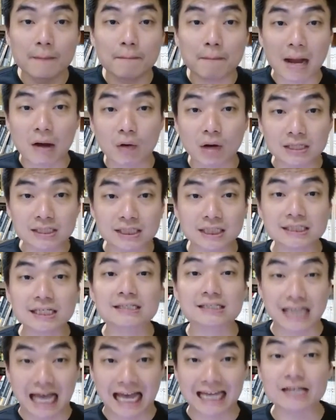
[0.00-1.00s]
马华现
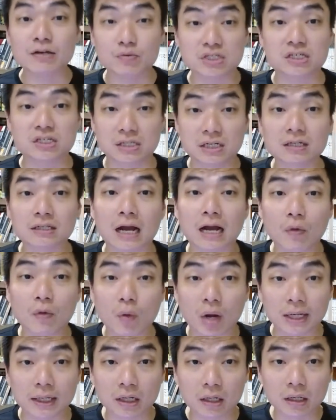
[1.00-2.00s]
在才有几个当
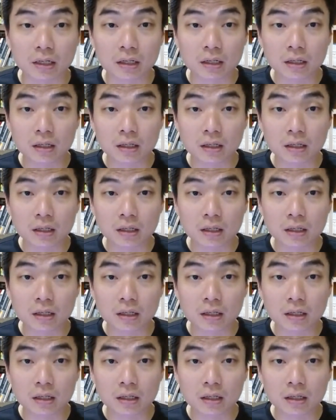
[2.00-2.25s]
官的？